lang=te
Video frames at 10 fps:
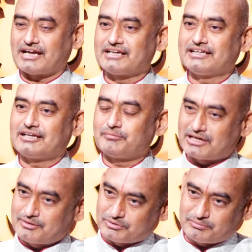అంటే అంటే
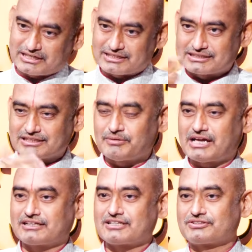మనం ఇప్పుడు మనకి సినిమా
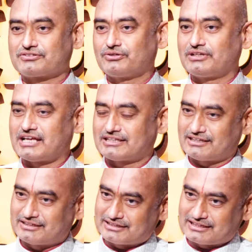యాక్టర్స్ తో లేకపోతే
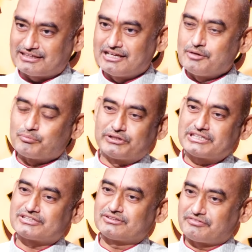ఏంటంటే
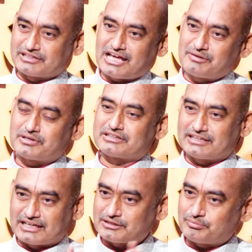తో విగ్రహాలు పెడితే
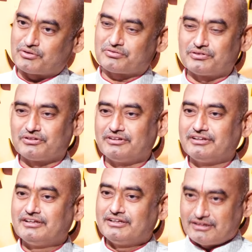ఎంత పవర్ఫుల్
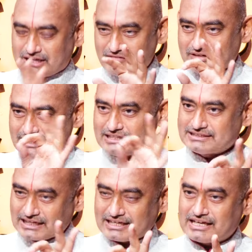ఆ విగ్రహం
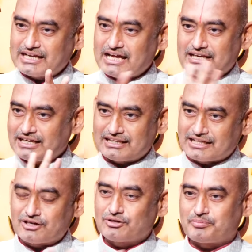చెక్కంగానే
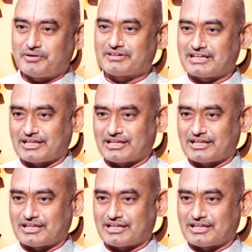దాంట్లోకి పవర్